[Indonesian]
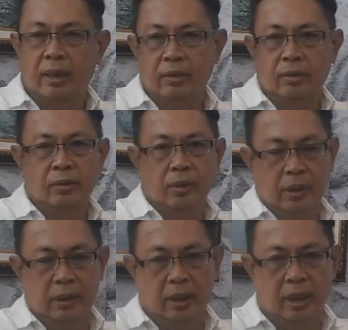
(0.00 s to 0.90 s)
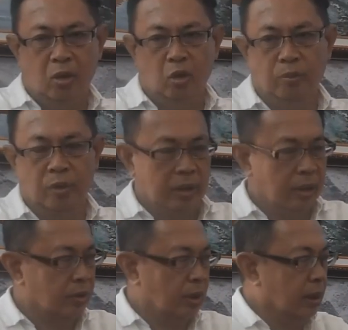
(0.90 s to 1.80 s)
pameran itu, Iqbal
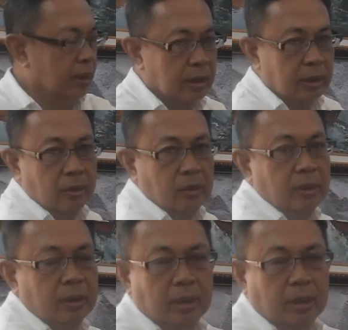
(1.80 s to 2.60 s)
Permana menampilkan